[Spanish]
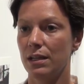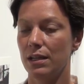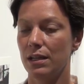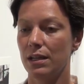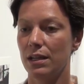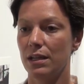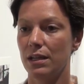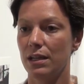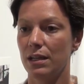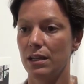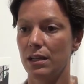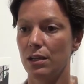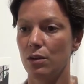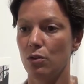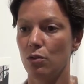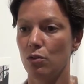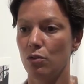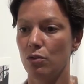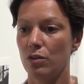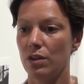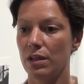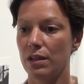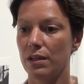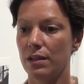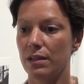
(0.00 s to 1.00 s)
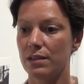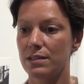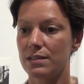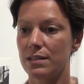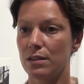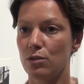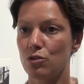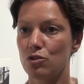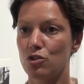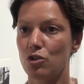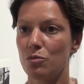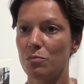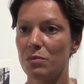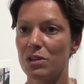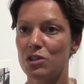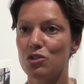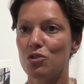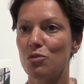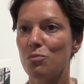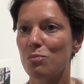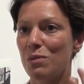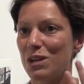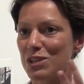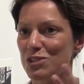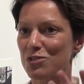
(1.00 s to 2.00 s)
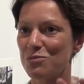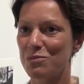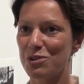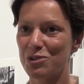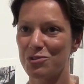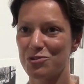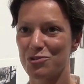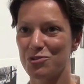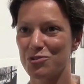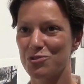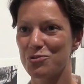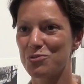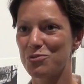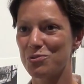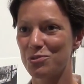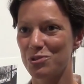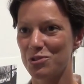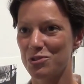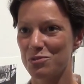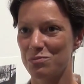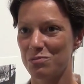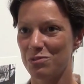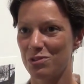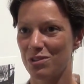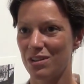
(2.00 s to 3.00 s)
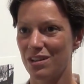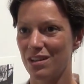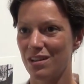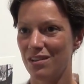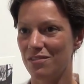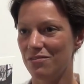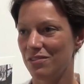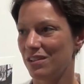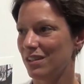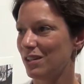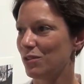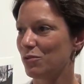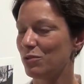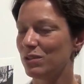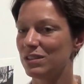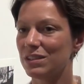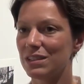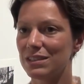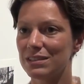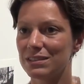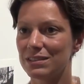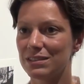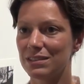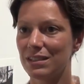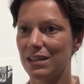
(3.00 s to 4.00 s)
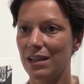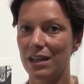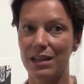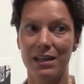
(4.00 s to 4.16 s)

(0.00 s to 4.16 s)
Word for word: eh, o de si los hombres son más o menos oscuros, porque a fin de cuentas eh,